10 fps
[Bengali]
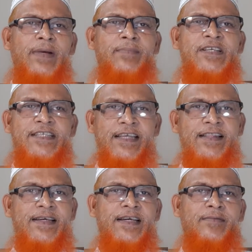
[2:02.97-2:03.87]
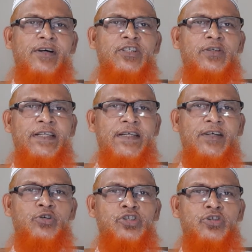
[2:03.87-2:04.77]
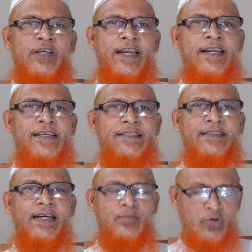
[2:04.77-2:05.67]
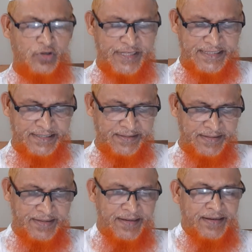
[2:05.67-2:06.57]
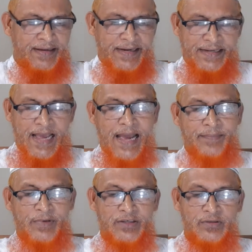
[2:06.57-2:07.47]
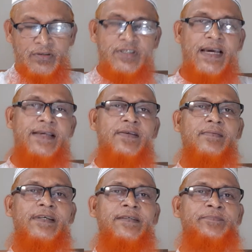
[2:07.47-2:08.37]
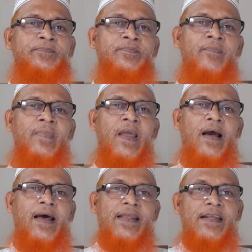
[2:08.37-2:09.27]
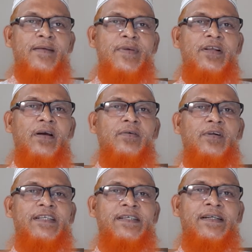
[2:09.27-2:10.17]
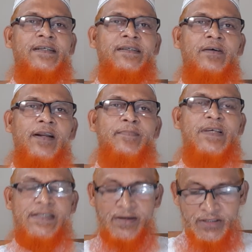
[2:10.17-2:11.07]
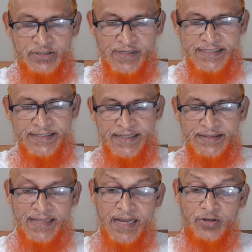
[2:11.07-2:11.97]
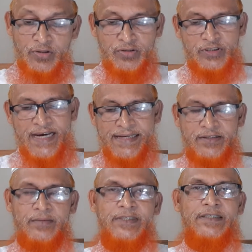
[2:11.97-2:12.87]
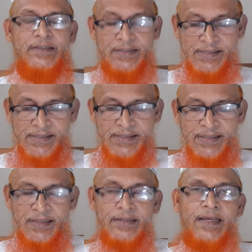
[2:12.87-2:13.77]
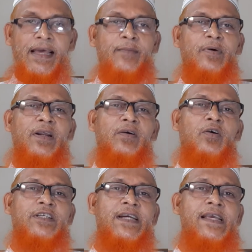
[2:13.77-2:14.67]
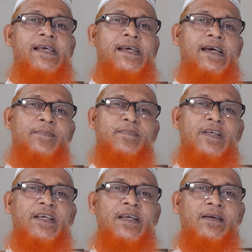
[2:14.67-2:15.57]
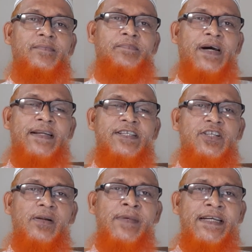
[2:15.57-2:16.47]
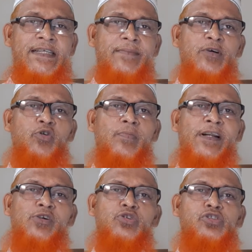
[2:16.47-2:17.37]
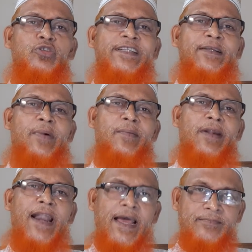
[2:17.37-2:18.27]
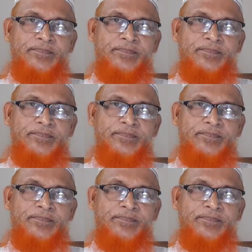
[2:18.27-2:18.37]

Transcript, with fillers: বা মিসকিন থেকে বা অসহায় থেকে গোস্ত কিনে নিয়েছেন তাকে মূল্য দিয়েছেন এটা আপনার জন্য জায়জ হবে আর যিনি বিক্রয় করেছেন গরিব মিসকিন অসহায় সেটা তার জন্য জায়জ হবে এরপরে কসাইকে আপনি পারিশ্রমিক হিসেবে কোরবানির গোস্ত দিতে পারবেন না